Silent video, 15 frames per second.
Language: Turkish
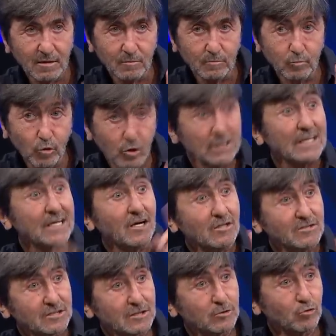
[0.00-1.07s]
bu kadar
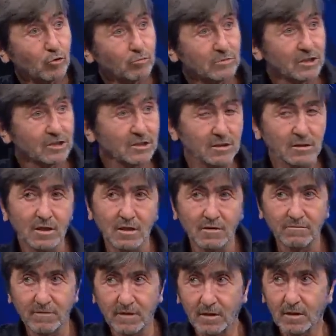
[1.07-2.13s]
hazır durumdaki
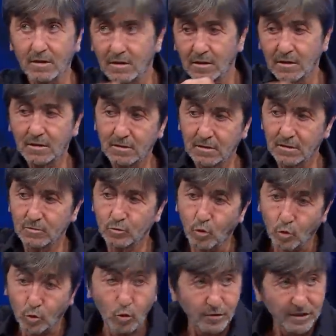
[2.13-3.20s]
ve
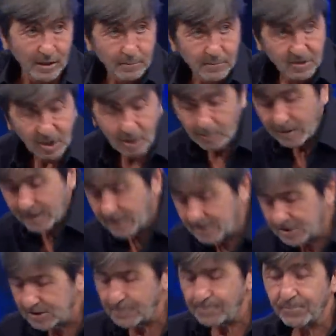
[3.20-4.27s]
doğru oynayan bir takıma
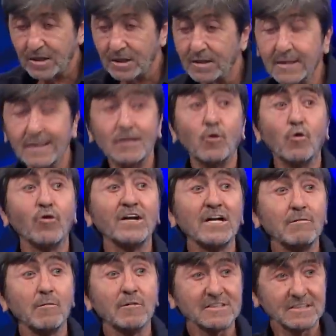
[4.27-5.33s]
karşı iyi
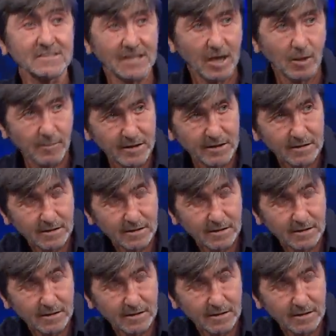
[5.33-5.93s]
oynamasına rağmen